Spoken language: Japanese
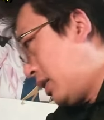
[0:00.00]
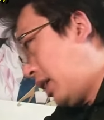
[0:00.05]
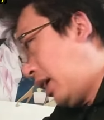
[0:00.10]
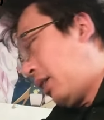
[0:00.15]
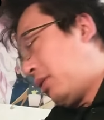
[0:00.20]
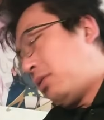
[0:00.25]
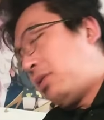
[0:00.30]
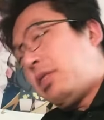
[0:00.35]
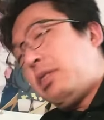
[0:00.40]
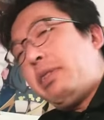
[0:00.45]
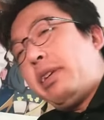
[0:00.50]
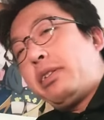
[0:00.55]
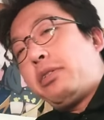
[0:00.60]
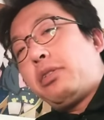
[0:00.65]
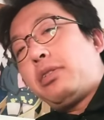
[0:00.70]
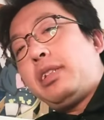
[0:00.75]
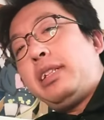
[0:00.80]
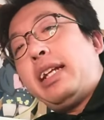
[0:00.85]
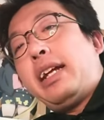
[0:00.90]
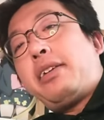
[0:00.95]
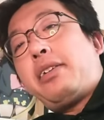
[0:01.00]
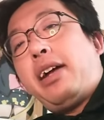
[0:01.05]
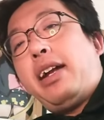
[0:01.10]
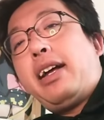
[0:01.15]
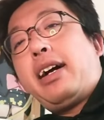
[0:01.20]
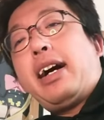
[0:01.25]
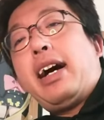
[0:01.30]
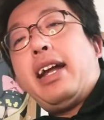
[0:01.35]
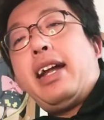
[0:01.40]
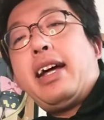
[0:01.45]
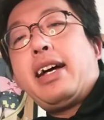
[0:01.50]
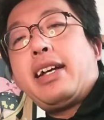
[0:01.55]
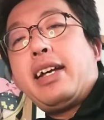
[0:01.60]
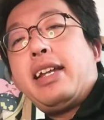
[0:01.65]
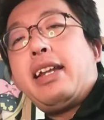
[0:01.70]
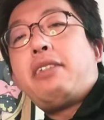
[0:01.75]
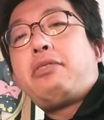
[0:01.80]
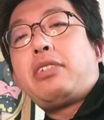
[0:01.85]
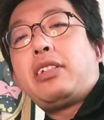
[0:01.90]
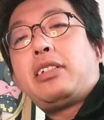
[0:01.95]
さあ、次はどっちなのかな唐揚
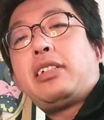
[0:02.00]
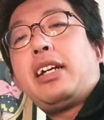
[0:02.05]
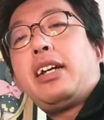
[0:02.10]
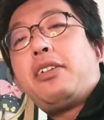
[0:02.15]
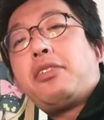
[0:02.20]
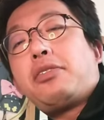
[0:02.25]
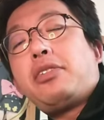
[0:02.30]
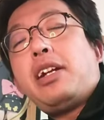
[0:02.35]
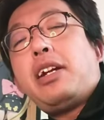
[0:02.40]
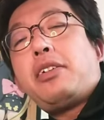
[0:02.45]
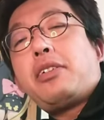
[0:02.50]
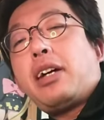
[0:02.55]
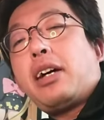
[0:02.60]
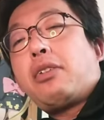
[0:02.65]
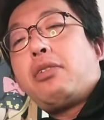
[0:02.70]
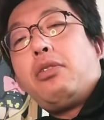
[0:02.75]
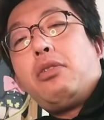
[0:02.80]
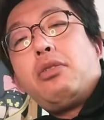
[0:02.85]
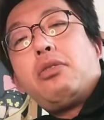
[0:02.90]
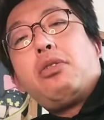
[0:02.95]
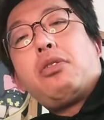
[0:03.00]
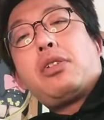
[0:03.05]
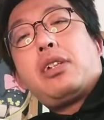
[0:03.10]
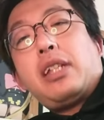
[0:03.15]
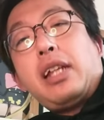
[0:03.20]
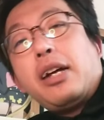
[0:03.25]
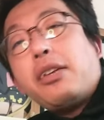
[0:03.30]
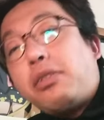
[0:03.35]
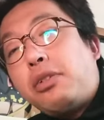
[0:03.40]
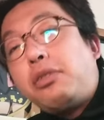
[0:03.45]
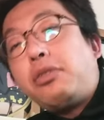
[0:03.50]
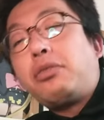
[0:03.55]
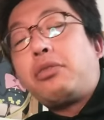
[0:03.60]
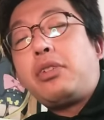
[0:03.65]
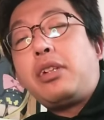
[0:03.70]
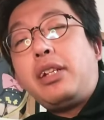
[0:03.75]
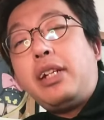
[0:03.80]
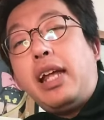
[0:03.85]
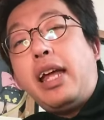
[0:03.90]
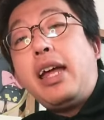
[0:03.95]
げなのか、スケロクなのか、交互期待というこ
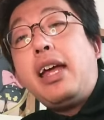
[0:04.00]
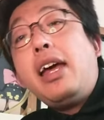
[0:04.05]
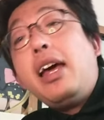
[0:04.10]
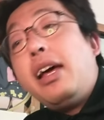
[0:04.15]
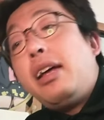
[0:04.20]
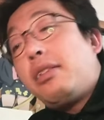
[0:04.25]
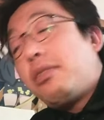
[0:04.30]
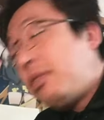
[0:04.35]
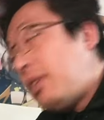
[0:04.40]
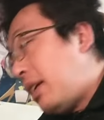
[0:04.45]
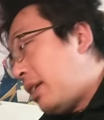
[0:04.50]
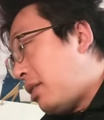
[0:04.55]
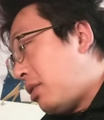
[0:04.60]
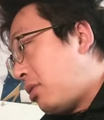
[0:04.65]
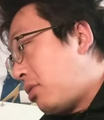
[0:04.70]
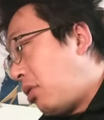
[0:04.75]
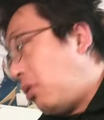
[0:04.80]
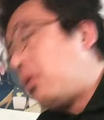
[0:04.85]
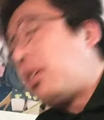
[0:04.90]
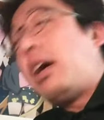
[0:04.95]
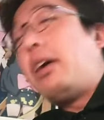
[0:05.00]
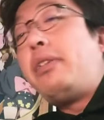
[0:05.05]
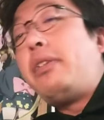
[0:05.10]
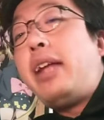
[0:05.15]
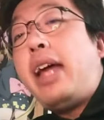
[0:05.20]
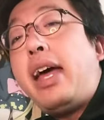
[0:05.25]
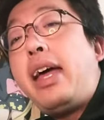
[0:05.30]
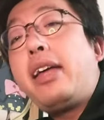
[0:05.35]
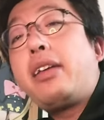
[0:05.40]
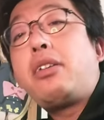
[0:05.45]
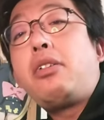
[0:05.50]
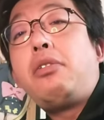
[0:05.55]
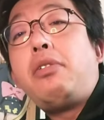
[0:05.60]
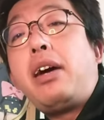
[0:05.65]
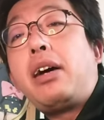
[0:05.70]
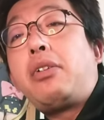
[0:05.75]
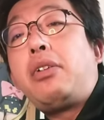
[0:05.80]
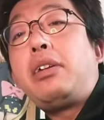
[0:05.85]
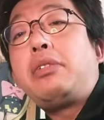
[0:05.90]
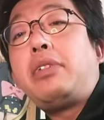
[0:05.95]
とでね、とりあえず今回はね、今日
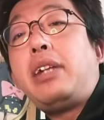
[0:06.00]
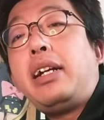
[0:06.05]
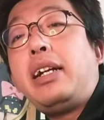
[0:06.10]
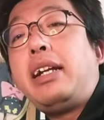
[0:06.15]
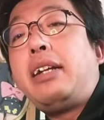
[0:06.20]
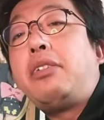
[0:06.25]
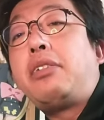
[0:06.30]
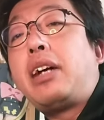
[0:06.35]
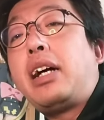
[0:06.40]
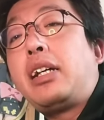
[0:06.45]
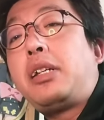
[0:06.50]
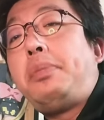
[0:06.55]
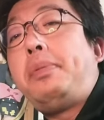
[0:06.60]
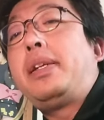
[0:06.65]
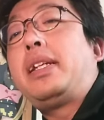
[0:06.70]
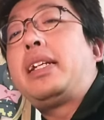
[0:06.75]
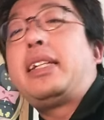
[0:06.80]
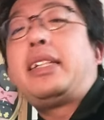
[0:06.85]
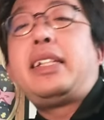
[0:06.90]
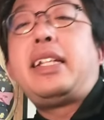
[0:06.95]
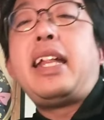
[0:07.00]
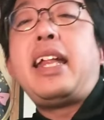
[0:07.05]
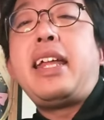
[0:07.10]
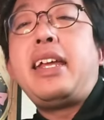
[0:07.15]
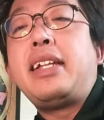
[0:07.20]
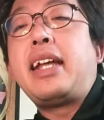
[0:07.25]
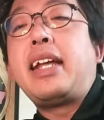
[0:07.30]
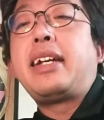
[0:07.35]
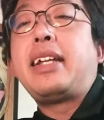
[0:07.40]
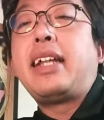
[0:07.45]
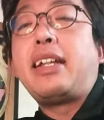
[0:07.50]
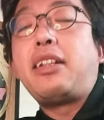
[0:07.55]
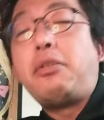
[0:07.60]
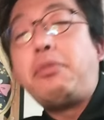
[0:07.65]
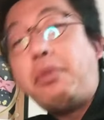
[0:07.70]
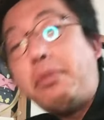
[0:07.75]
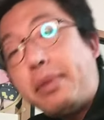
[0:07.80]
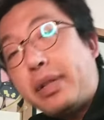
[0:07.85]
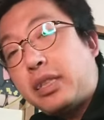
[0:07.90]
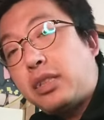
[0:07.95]
はこれぐらいで動画を示させていただきたいと
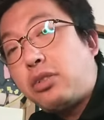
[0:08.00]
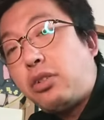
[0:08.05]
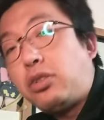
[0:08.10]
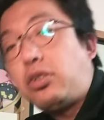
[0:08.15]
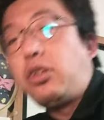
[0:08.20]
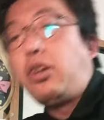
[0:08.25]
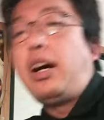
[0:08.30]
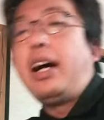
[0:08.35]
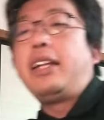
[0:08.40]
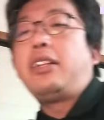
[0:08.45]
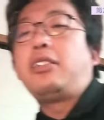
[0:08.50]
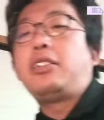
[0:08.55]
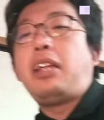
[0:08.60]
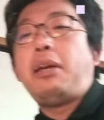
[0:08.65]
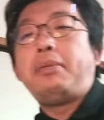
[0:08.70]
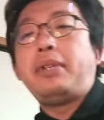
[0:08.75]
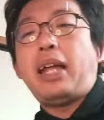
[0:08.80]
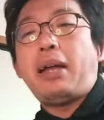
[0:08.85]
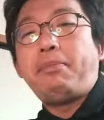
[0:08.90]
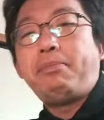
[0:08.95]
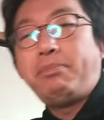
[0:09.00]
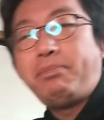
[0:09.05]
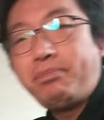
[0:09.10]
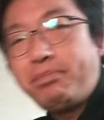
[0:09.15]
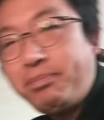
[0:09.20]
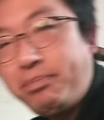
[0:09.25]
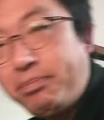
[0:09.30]
思います。ご視聴ありがとうございました。